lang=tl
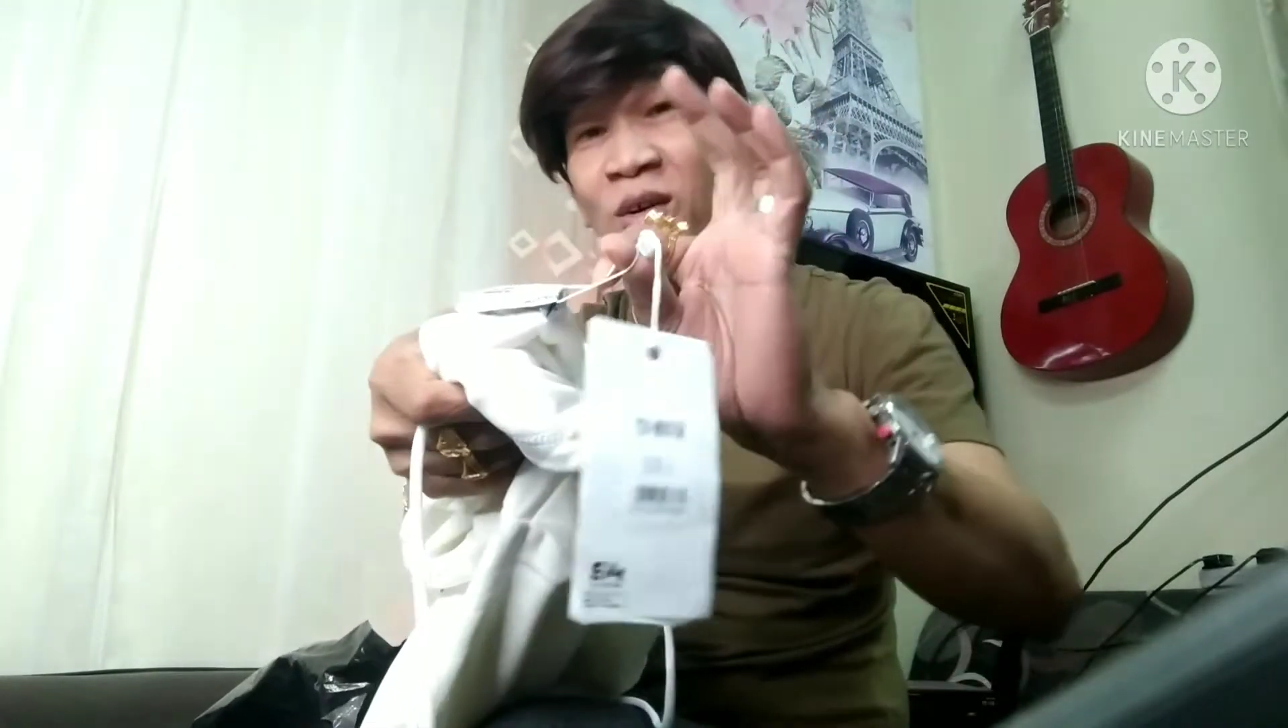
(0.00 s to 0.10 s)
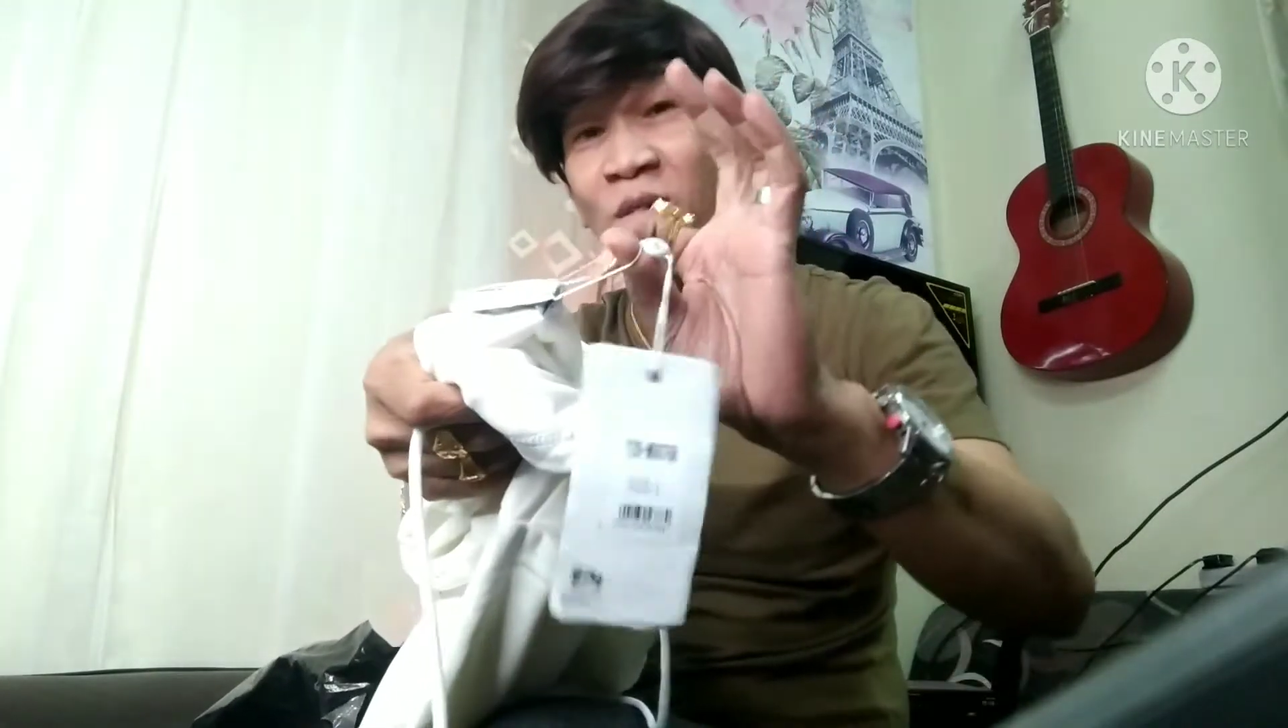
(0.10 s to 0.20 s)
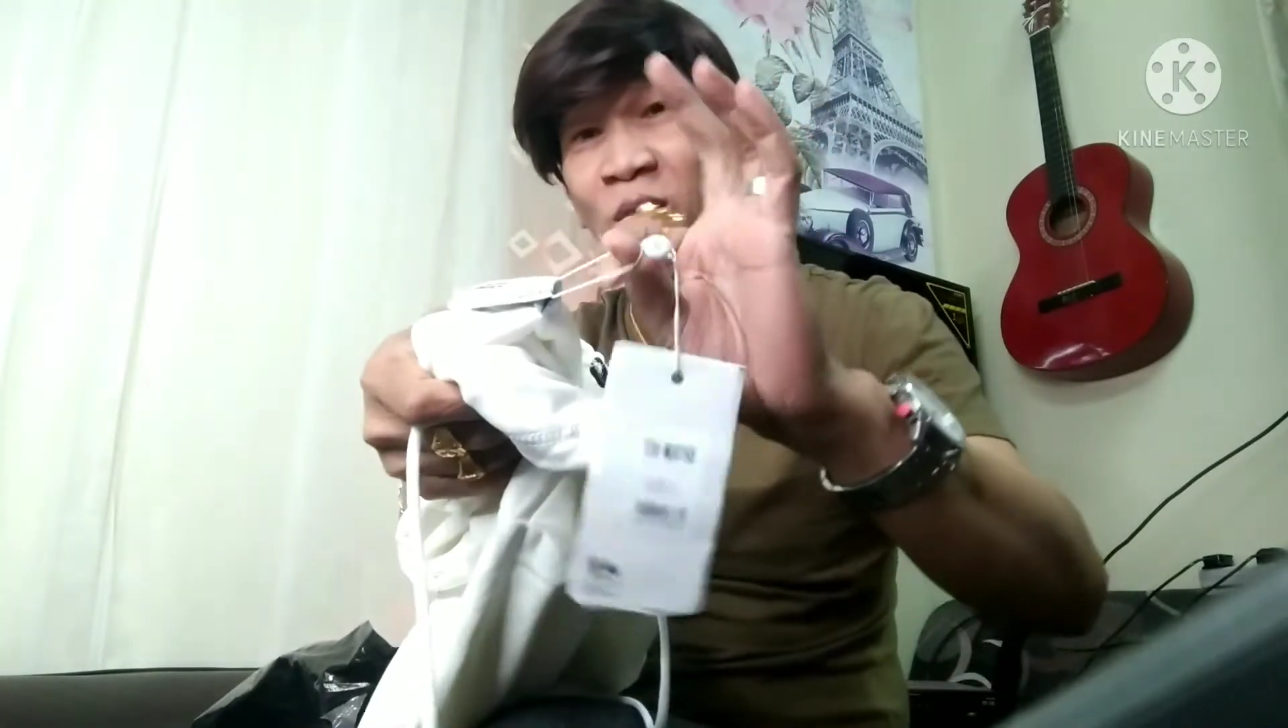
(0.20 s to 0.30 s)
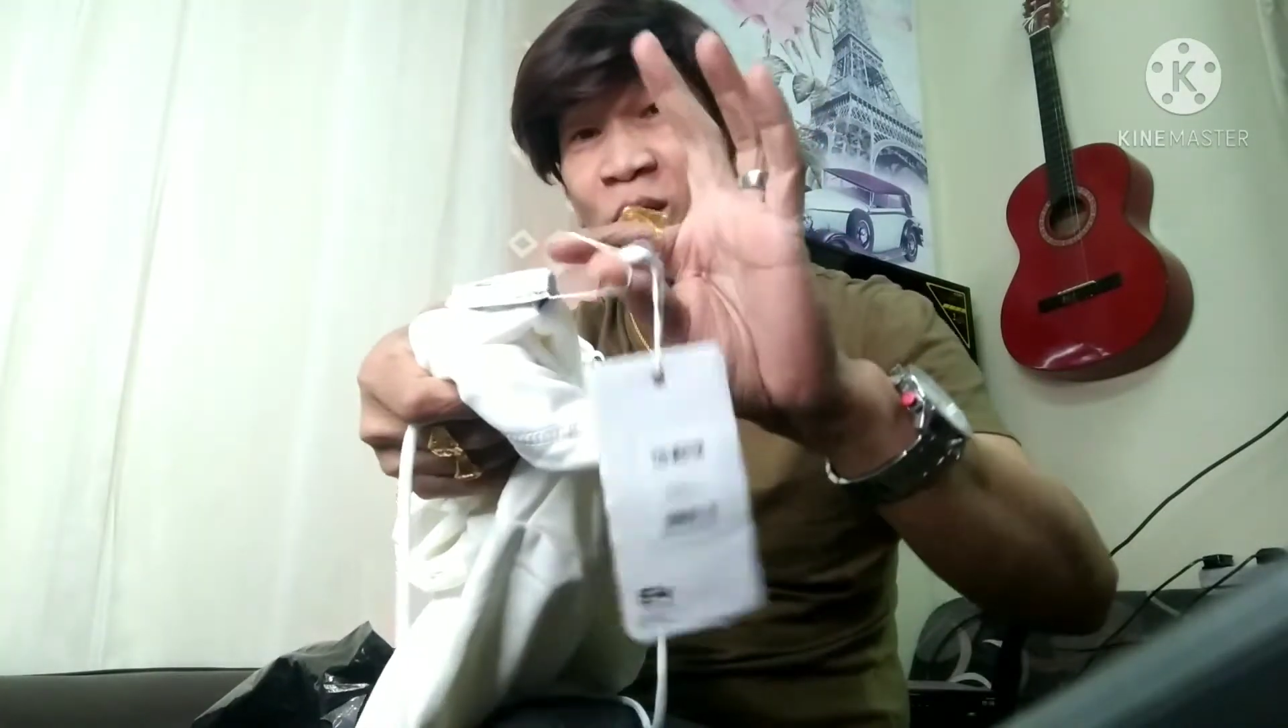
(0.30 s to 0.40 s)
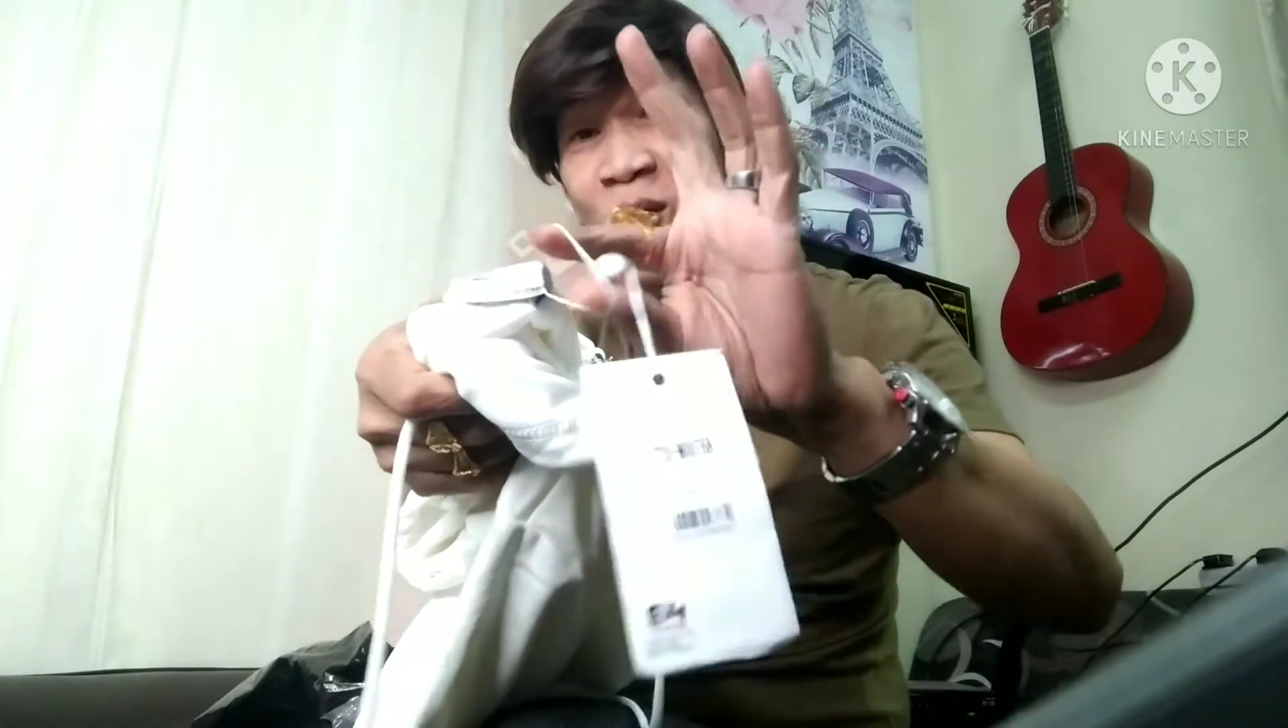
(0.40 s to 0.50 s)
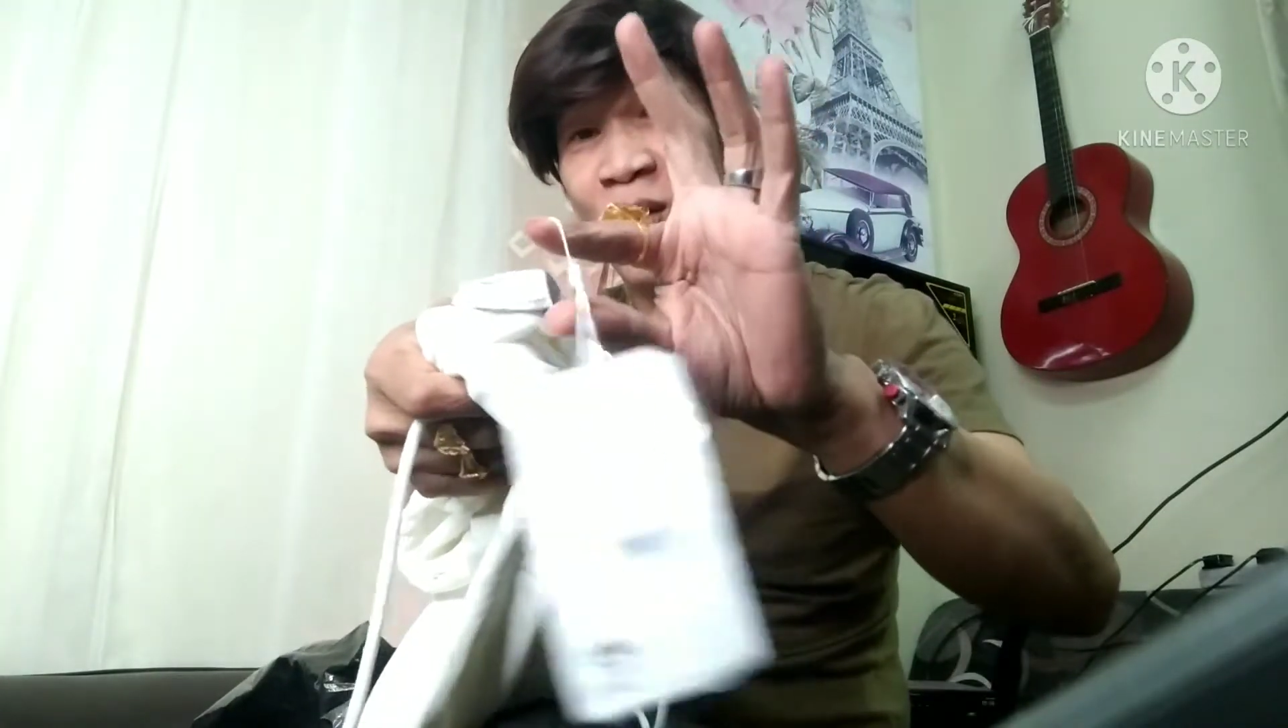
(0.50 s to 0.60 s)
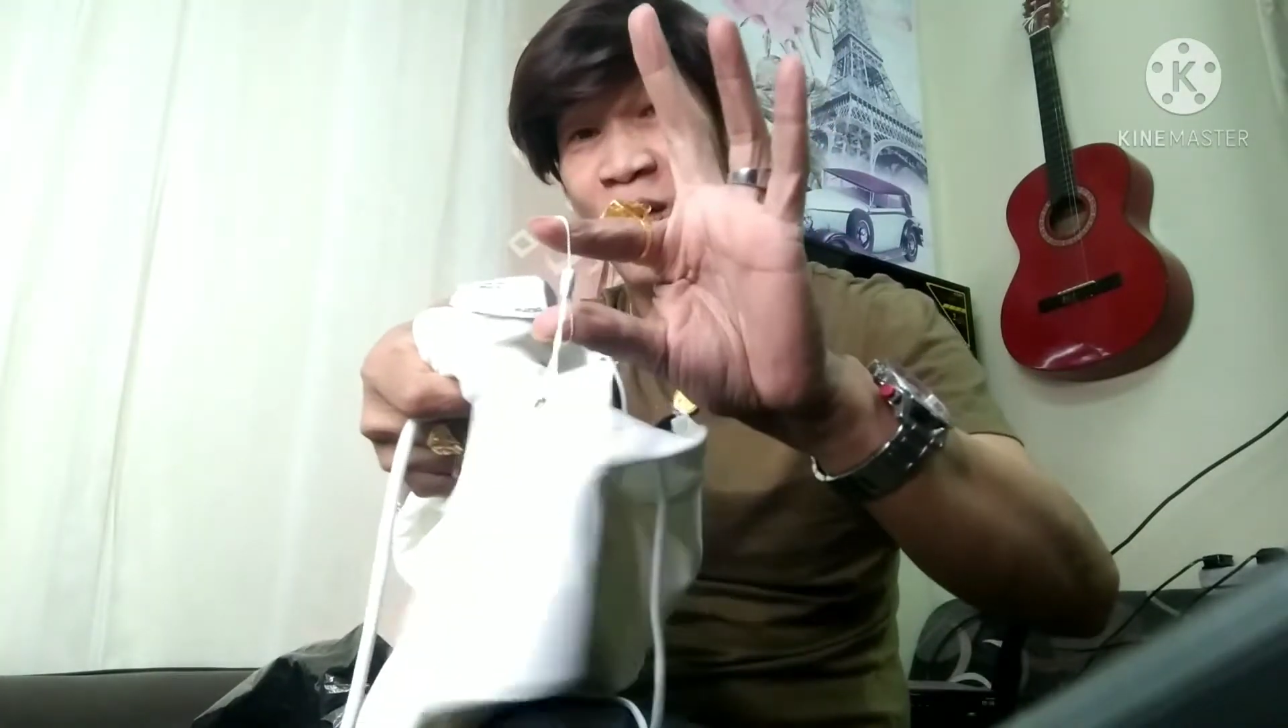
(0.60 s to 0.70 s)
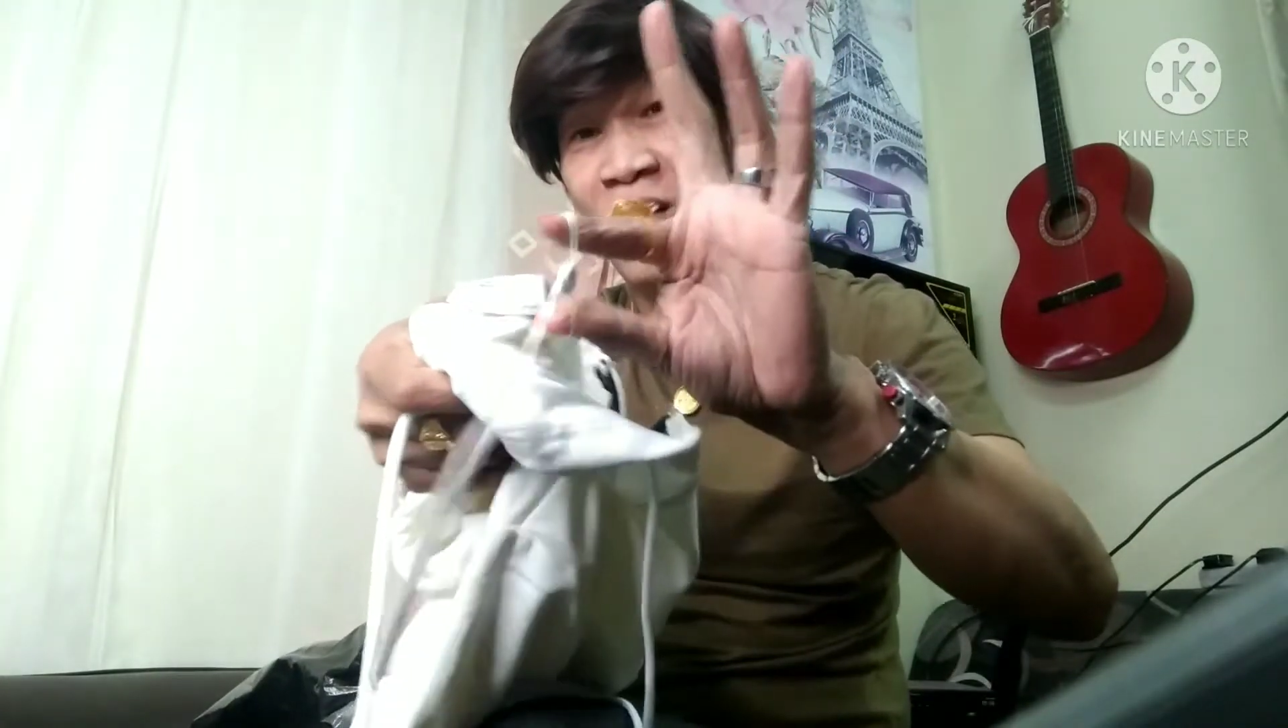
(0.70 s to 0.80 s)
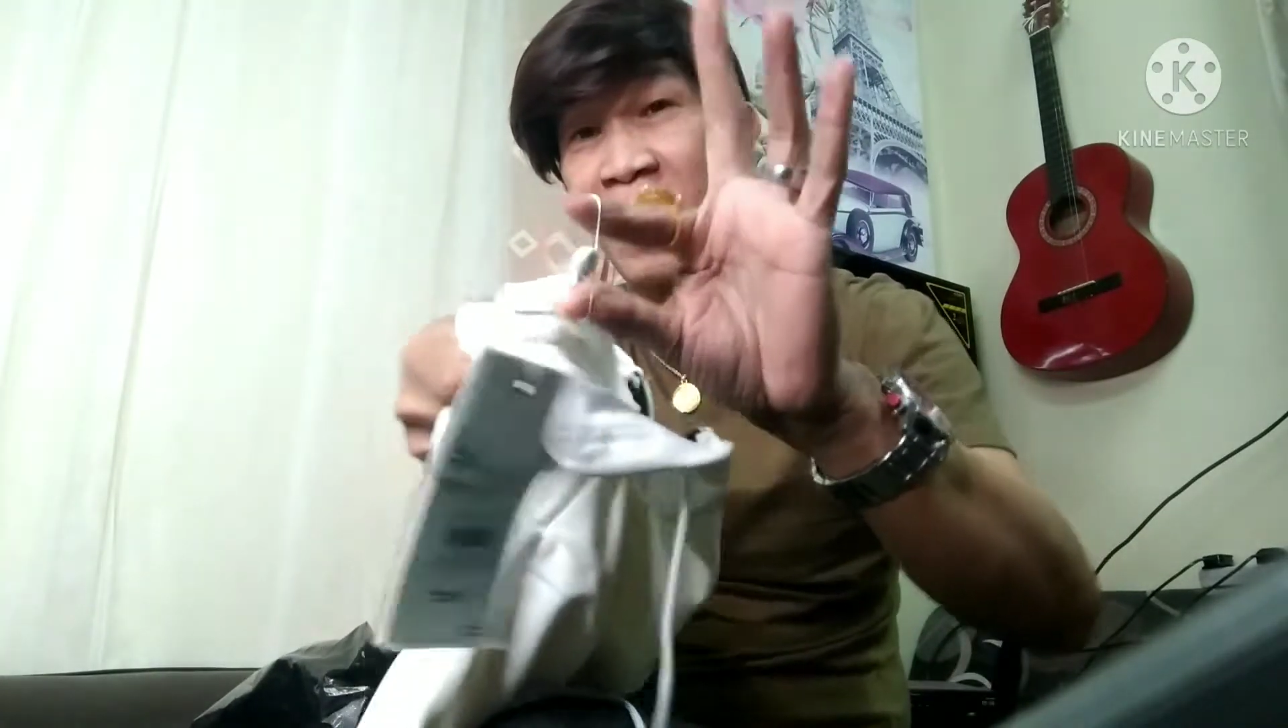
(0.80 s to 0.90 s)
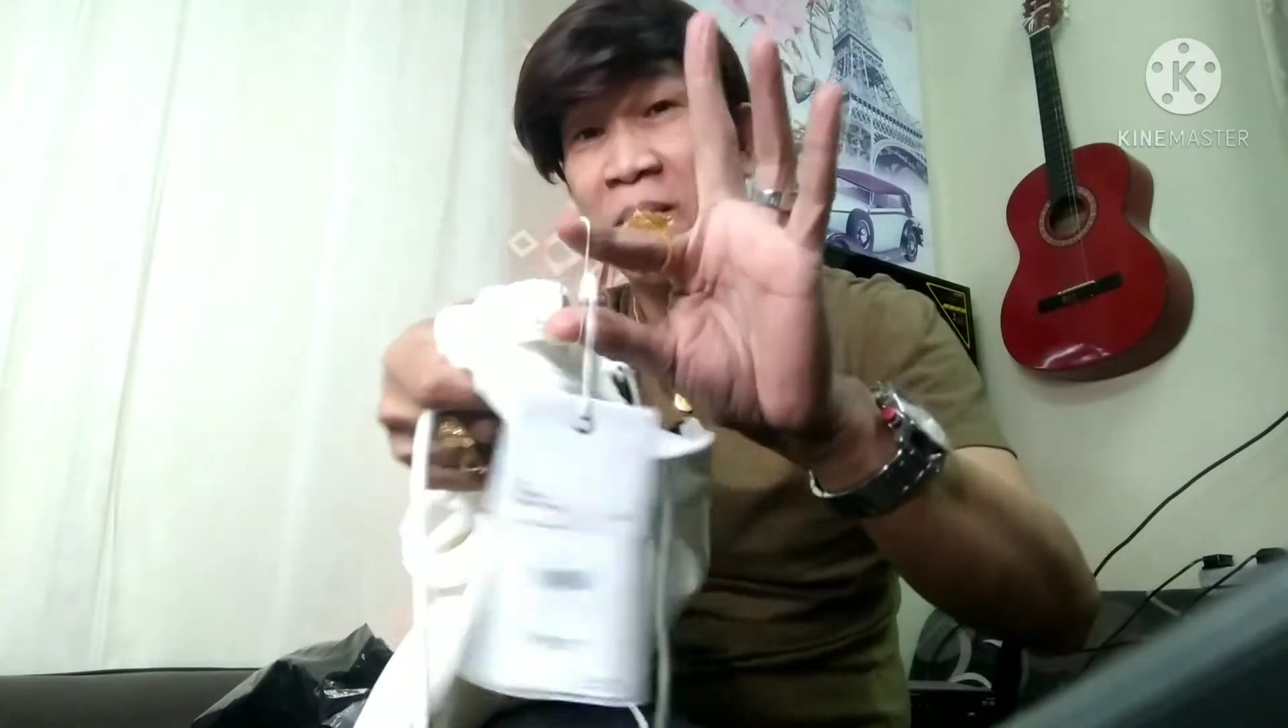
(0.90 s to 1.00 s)
oo
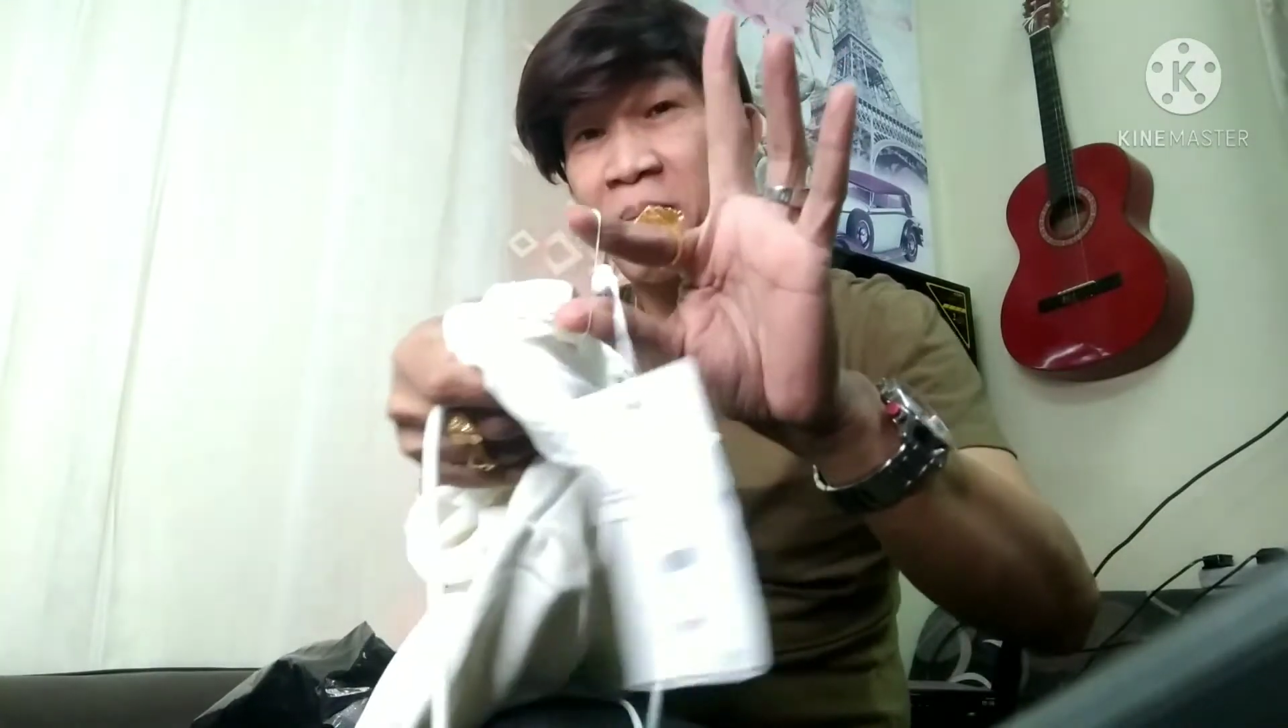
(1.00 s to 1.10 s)
oh, oh. oh.